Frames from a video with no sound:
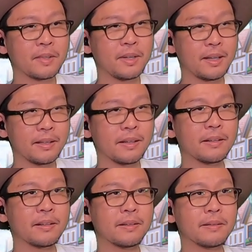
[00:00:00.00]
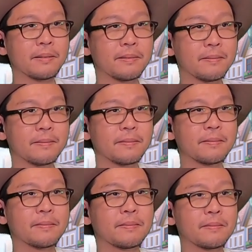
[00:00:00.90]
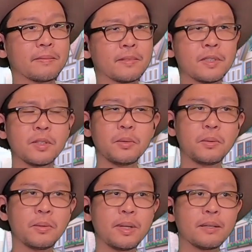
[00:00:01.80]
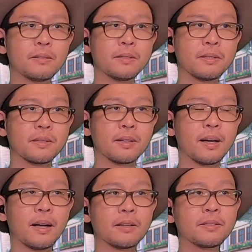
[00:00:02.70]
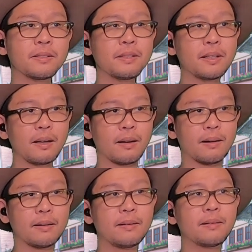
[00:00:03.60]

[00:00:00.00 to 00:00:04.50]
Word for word: はいはいはい。跳躍師。ああ、薬か。